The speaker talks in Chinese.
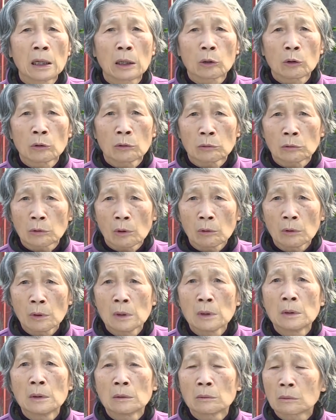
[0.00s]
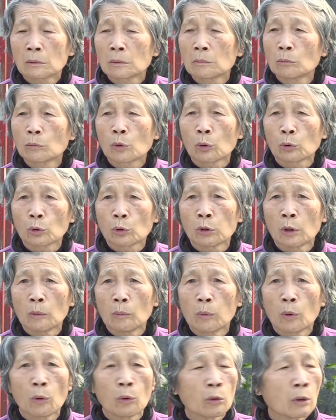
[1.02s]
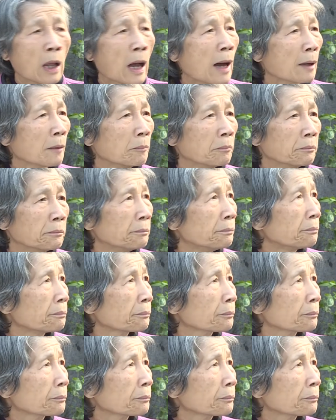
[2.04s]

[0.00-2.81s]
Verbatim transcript: 天工作。都出无人。啊，